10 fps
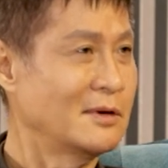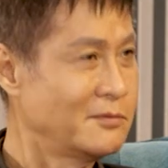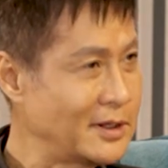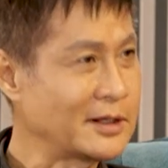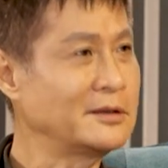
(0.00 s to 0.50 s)

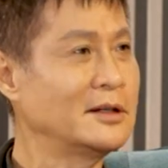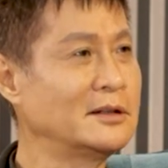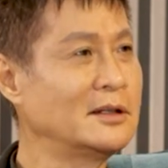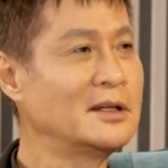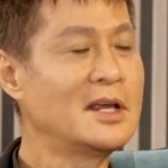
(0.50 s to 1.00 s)
không phải là cái giới
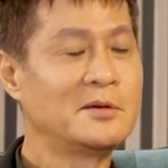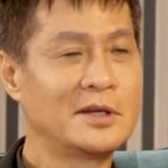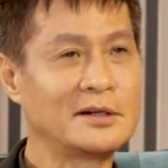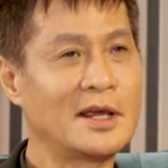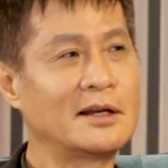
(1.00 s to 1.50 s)
tính
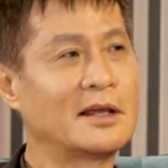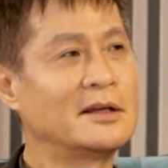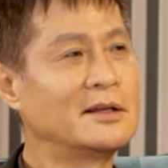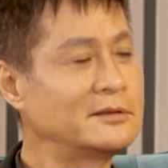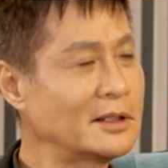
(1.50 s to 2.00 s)
hiện nay là
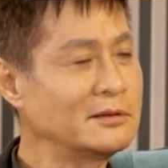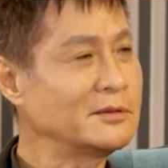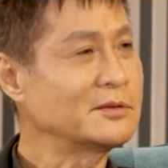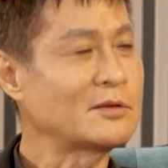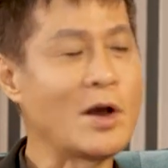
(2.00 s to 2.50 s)
rất
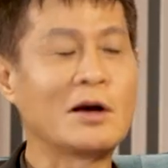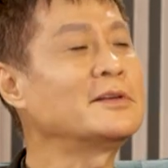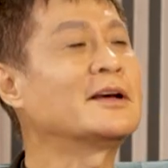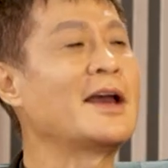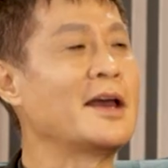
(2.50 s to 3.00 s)
hoàng
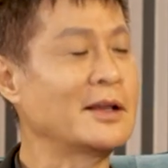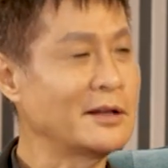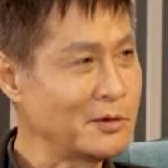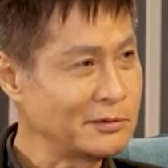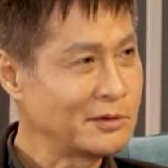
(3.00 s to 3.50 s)
không thể kể ra
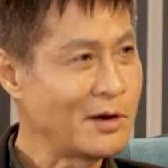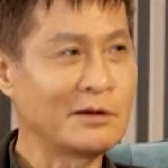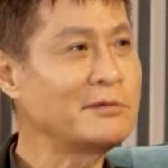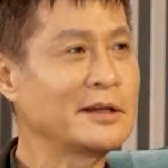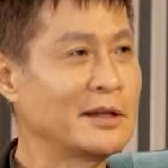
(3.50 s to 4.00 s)
thôi
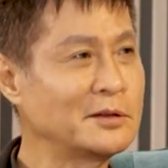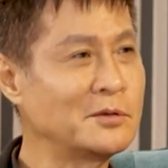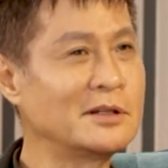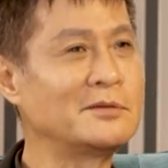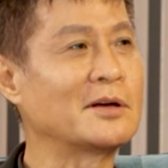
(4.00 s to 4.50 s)
hoàng không kể ra
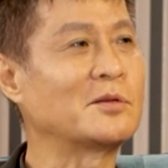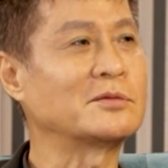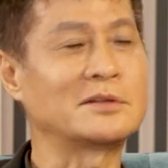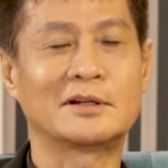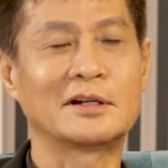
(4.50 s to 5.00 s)
tôi nhưng là
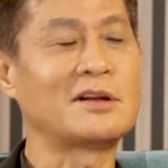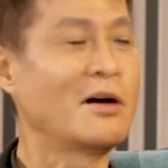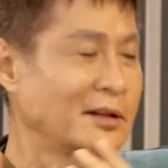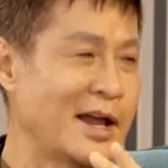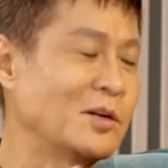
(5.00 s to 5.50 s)
chỉ cần
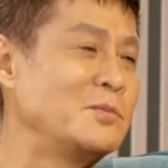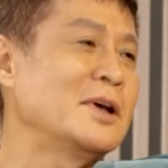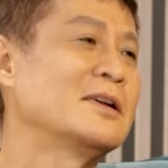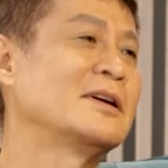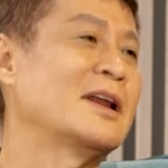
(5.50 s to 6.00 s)
nói thì ai cũng
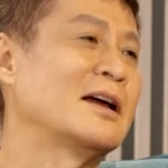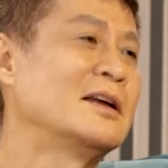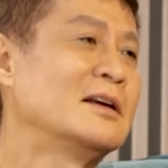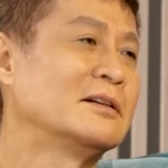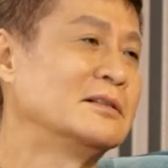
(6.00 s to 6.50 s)
biết rằng là
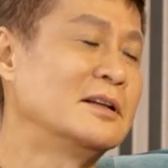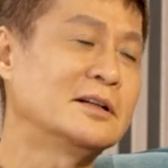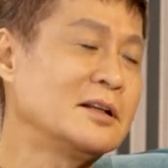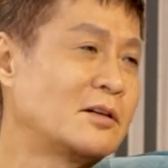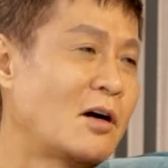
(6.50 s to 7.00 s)

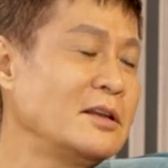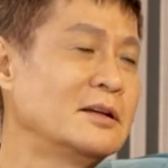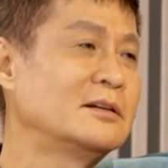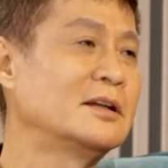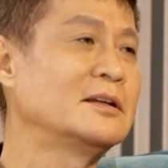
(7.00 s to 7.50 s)
những cái có
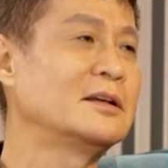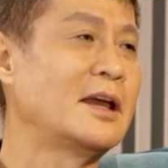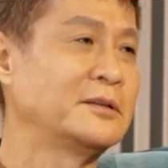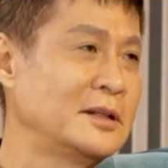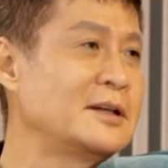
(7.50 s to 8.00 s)
những
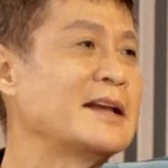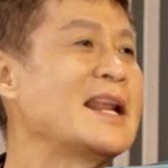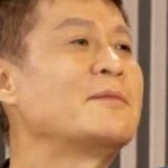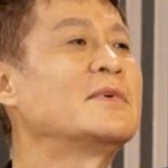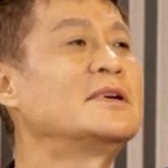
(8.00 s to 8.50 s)
nghệ sĩ cả
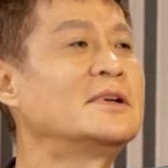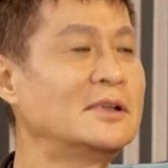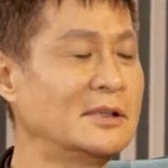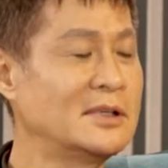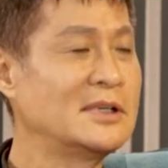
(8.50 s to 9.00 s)
nam lẫn nữ